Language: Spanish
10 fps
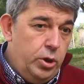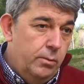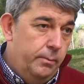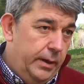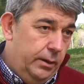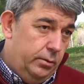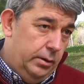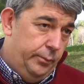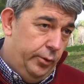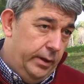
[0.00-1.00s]
complejo
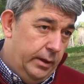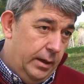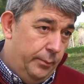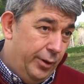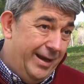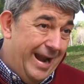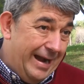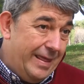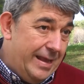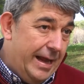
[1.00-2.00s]
el poder, poder
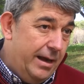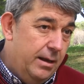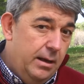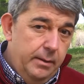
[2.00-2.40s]
erradicar,